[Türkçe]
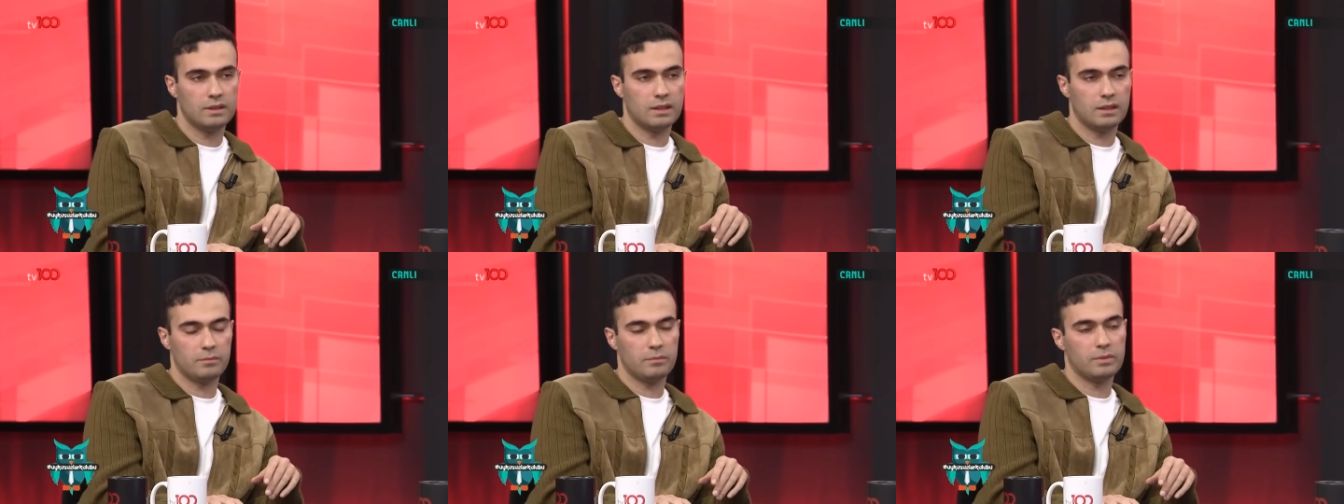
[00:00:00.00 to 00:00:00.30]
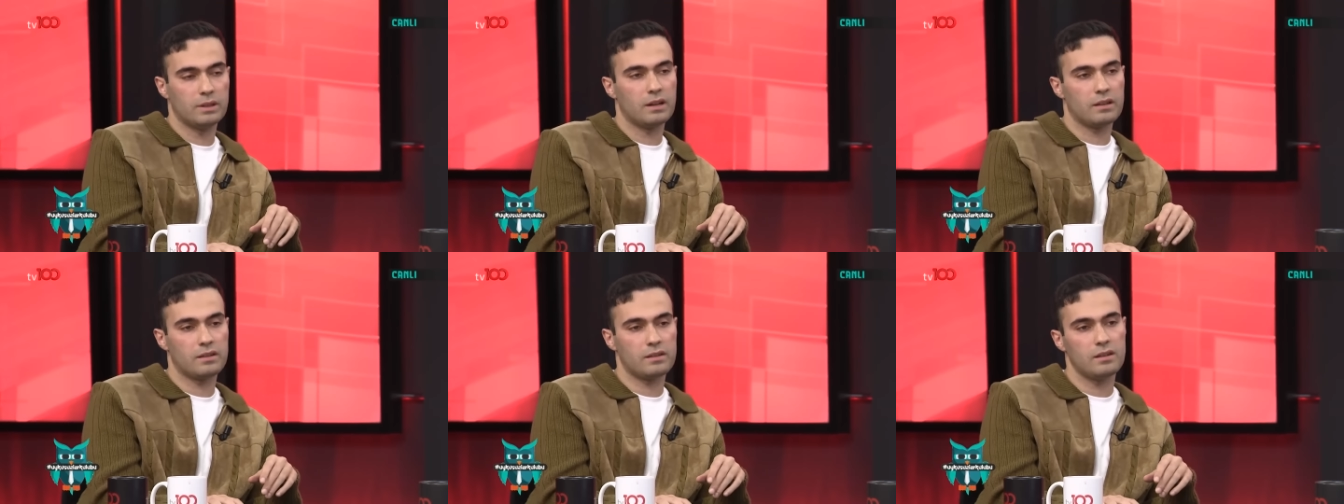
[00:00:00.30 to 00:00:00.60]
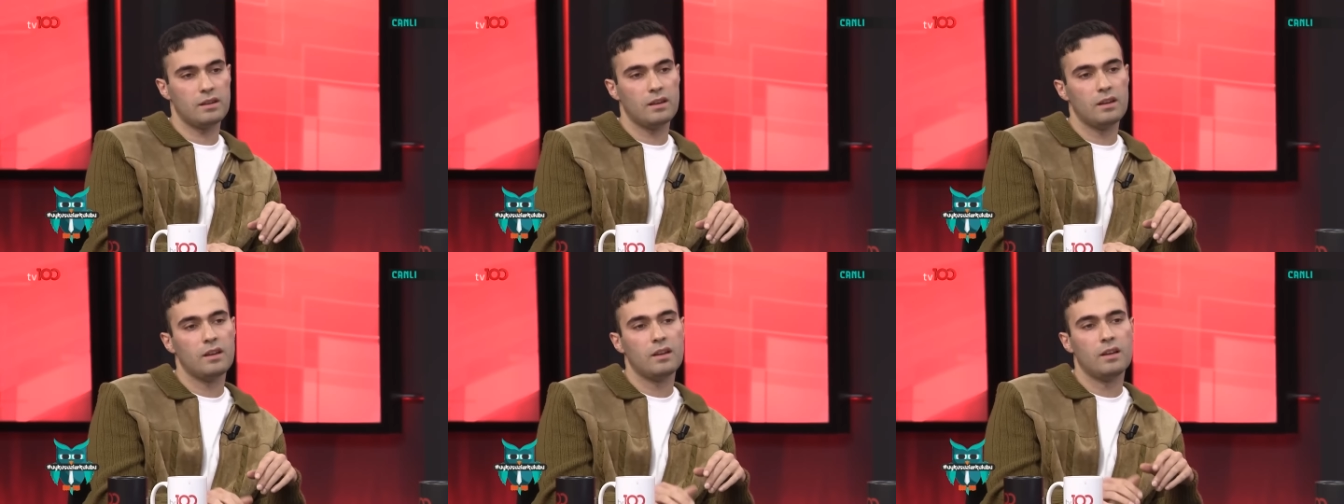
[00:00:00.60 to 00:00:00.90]
Yani
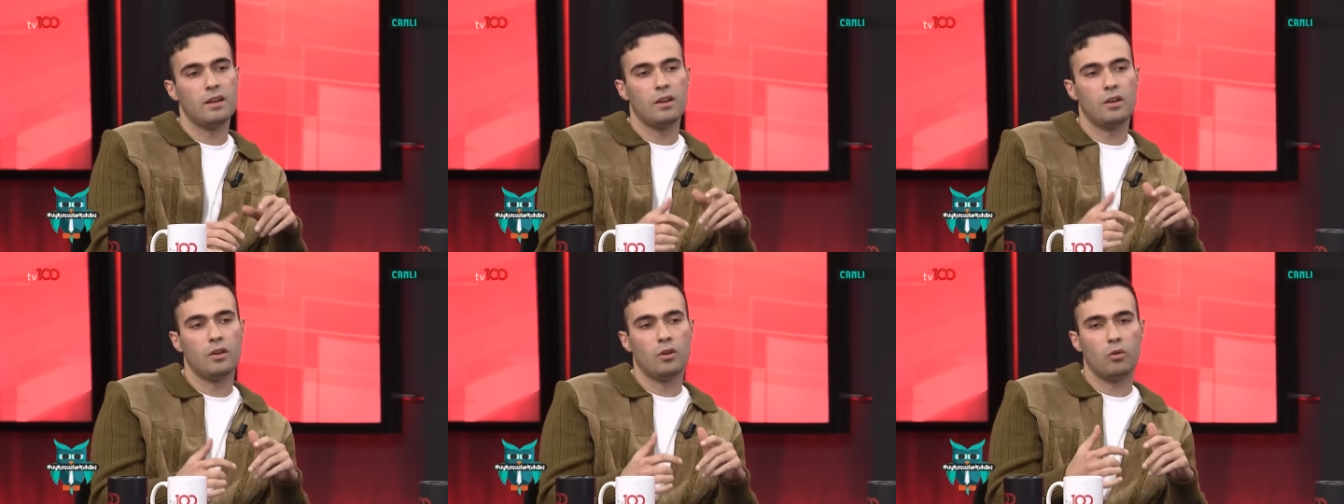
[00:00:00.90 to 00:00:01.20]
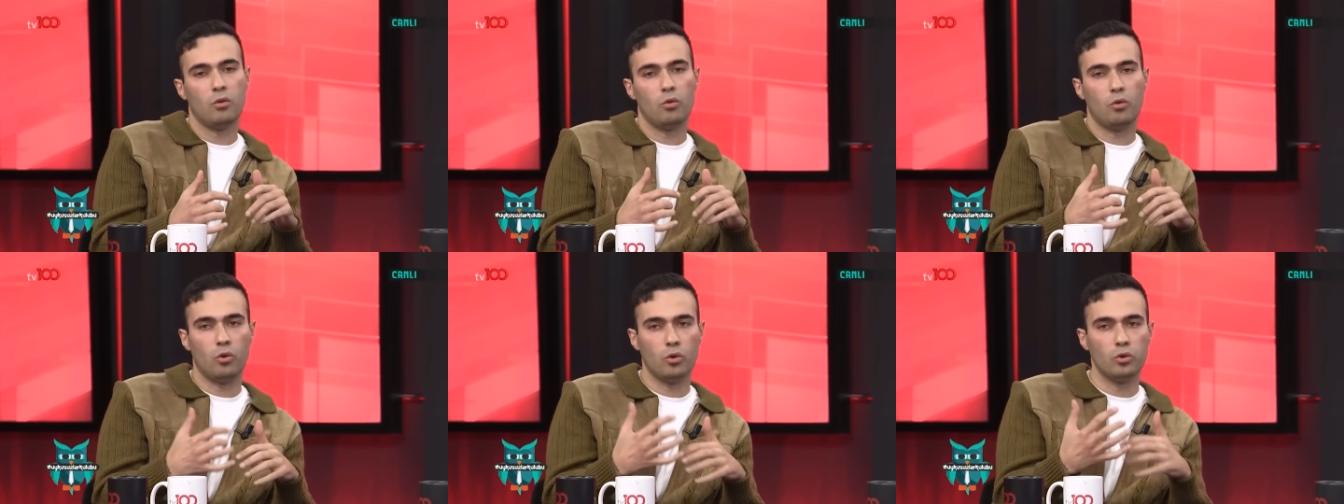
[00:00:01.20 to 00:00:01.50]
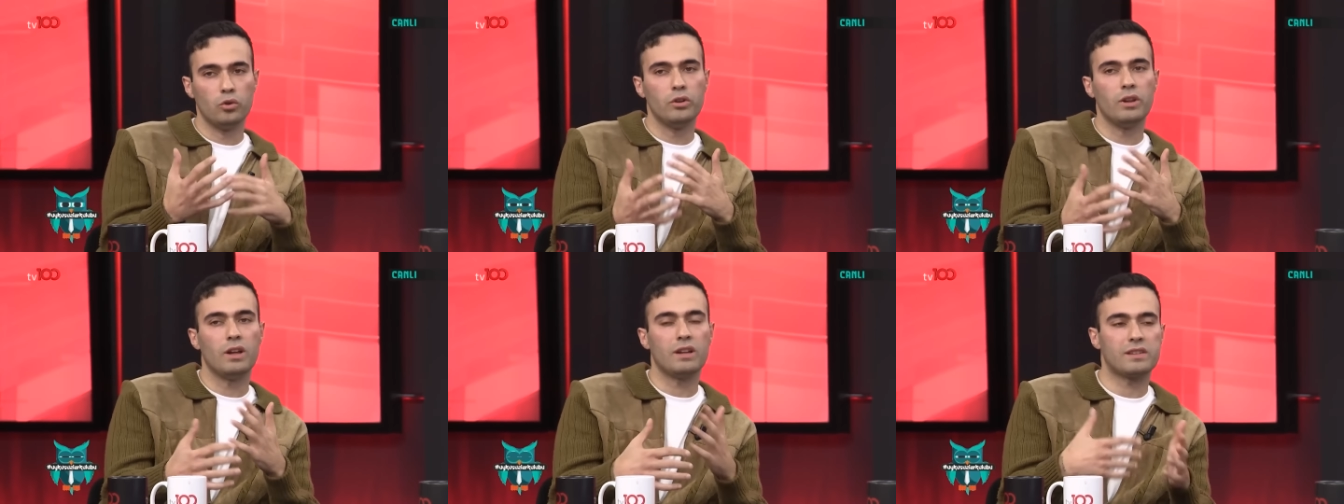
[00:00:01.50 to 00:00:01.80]
biraz
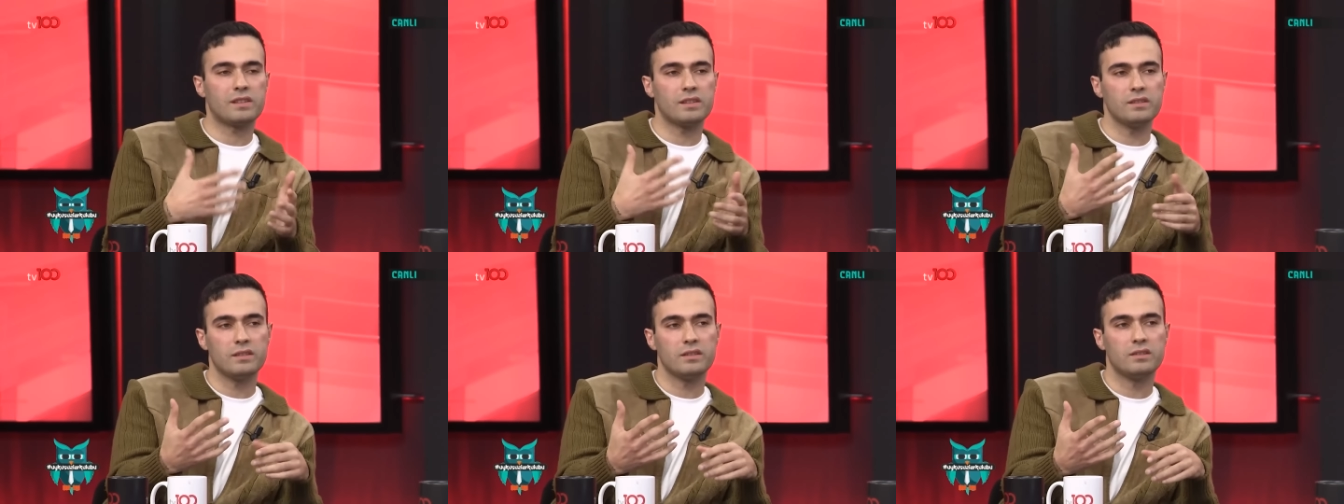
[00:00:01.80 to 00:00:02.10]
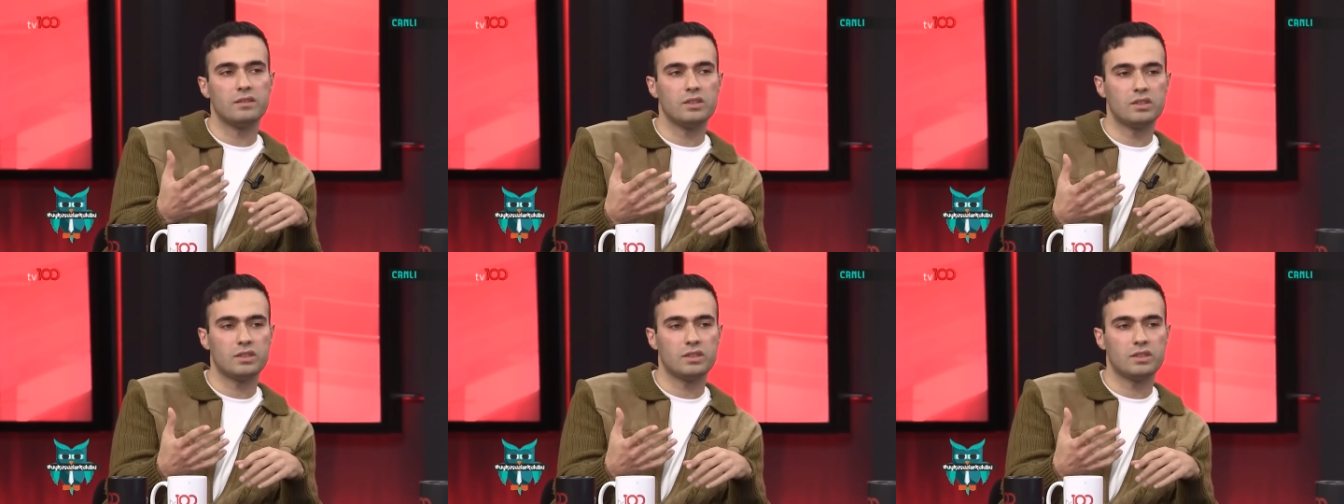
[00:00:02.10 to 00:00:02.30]
onun aslında